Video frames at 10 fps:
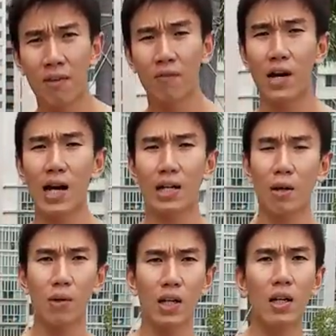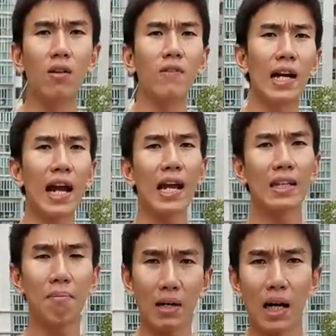về tiểu đường về gan
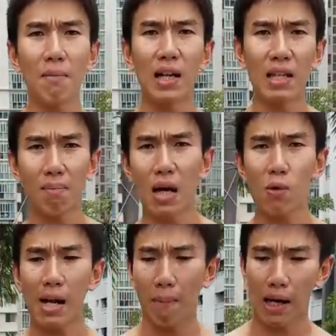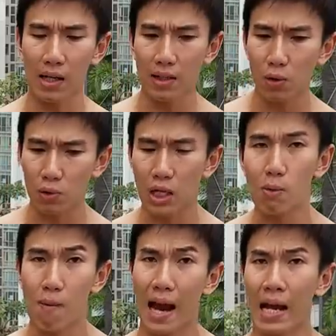nhiễm mỡ mỡ nhiễm máu làm ảnh hưởng đến cuộc sống
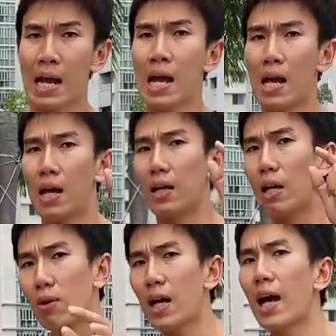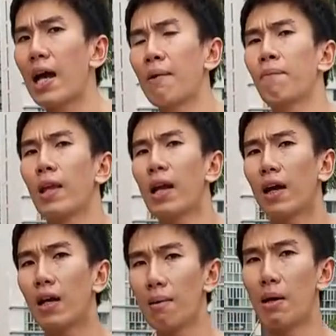của bạn điều thứ hai là
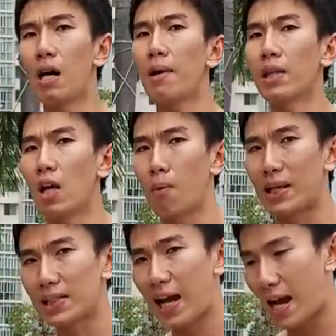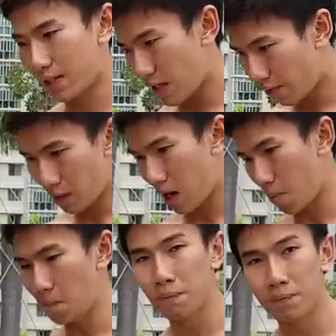khi mỡ bạn nhiều bạn sẽ hạn chế vận động
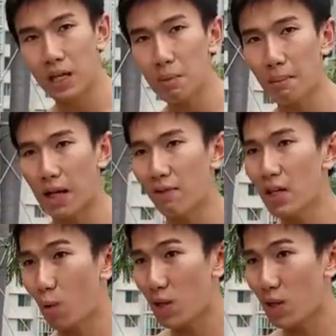giống như mình ví dụ